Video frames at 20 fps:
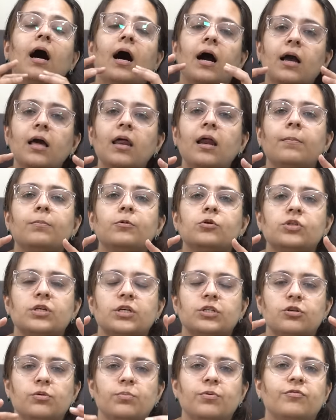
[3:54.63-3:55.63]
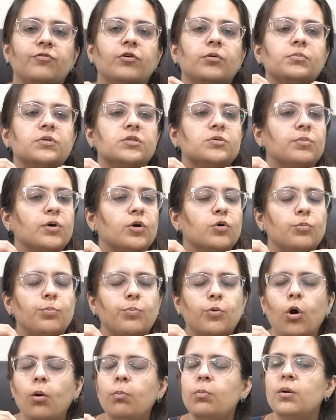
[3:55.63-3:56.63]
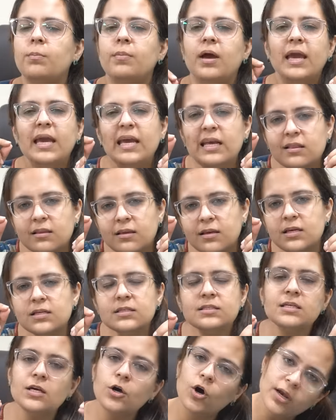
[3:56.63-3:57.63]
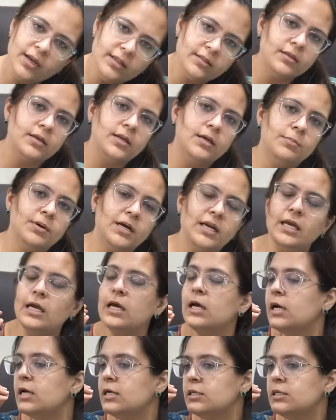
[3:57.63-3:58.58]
अगर आपको सेक्सुअल परफॉर्मेंस में कोई प्रॉब्लम है इतनी सी और इतनी बड़ी